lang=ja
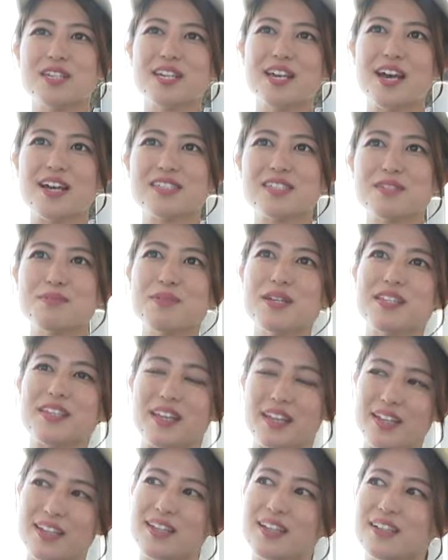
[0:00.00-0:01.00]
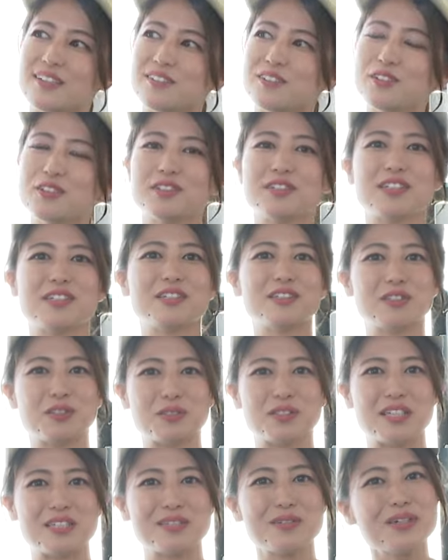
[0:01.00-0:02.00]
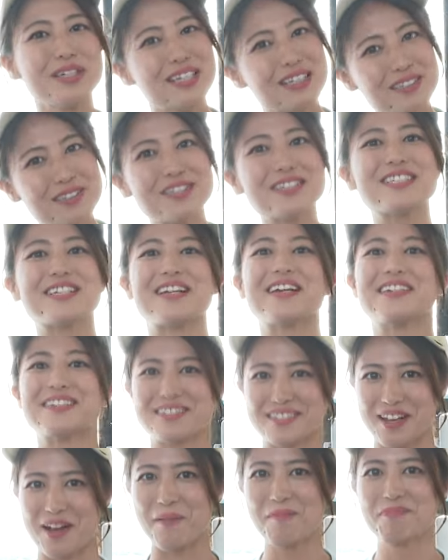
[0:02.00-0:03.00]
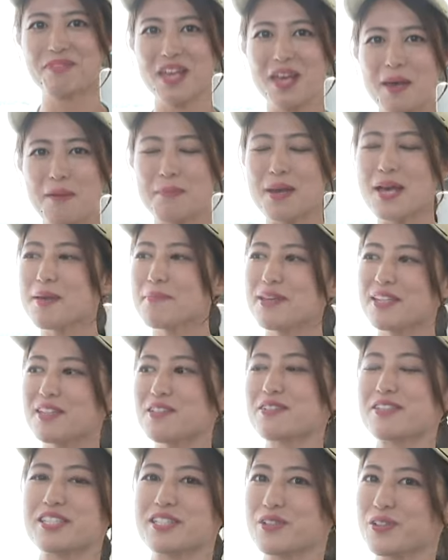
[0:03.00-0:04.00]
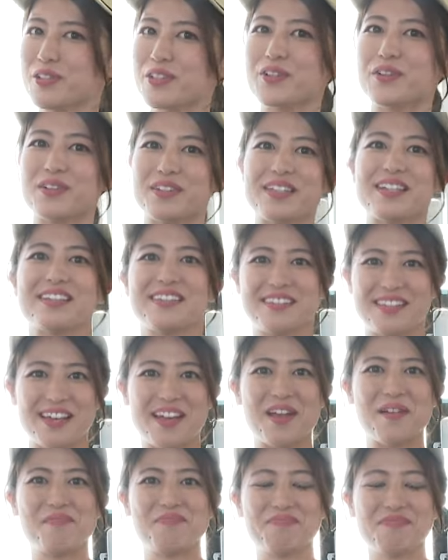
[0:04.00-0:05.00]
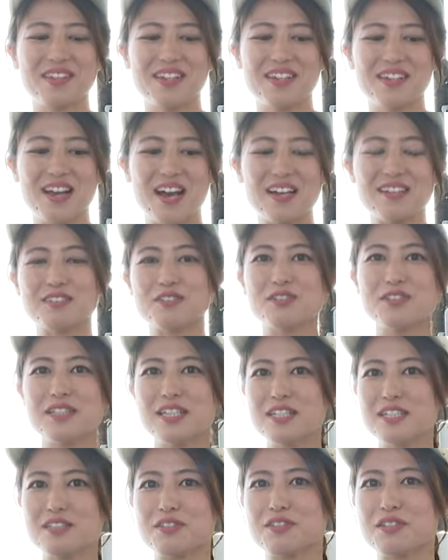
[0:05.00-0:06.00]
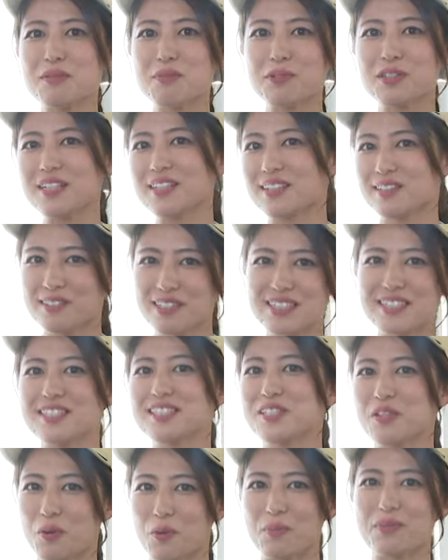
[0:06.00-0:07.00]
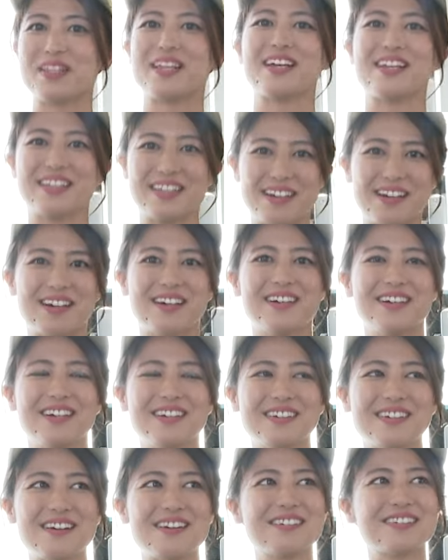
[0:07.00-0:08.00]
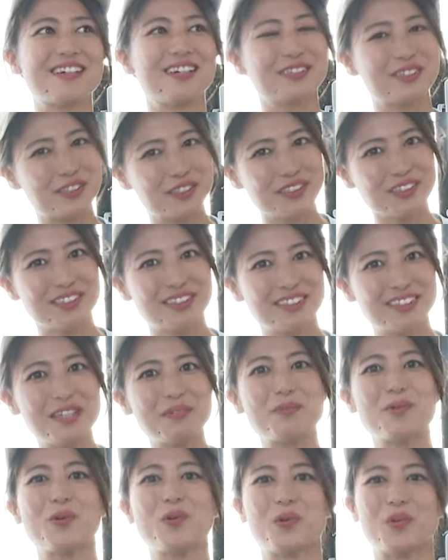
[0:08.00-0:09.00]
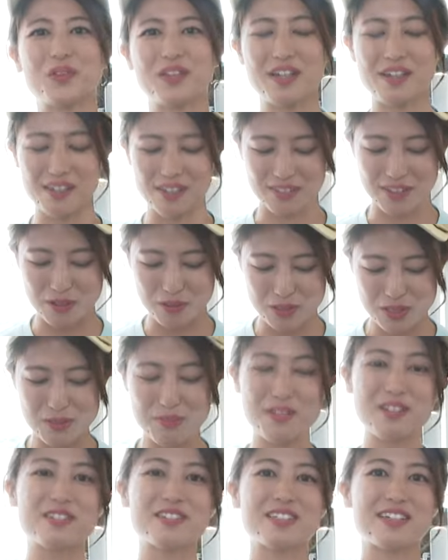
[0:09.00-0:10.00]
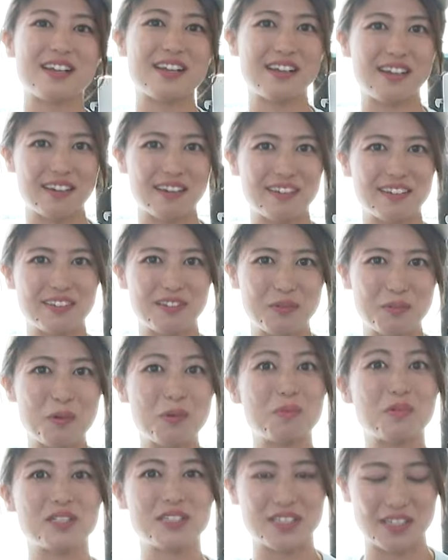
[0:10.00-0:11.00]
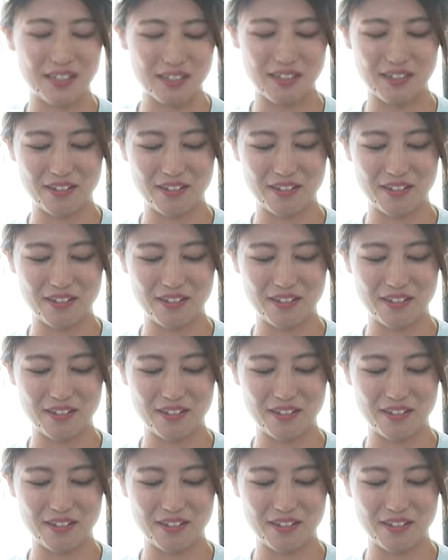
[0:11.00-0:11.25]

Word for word: り初めて来るっていう人誘いやすいんじゃないですか。そうだね、バーベキューしようよって言って、うん、あ、ついでに釣りもできるらしいよみたいな感覚でもなんか楽しめるんじゃないかなって思いましたね。